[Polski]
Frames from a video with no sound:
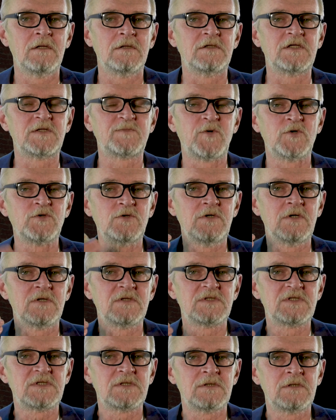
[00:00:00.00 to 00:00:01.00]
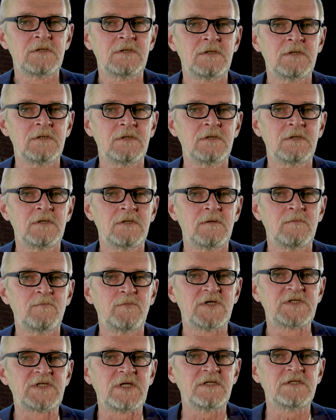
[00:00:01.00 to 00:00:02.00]
dysponujący
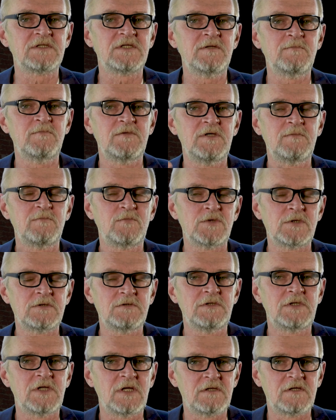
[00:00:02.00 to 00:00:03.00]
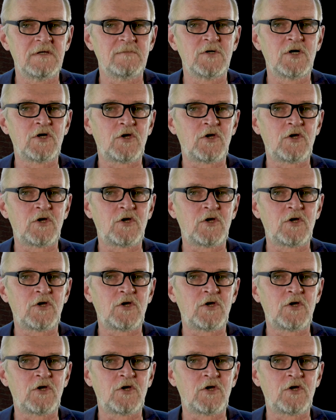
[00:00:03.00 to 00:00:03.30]
poselskim immunitetem,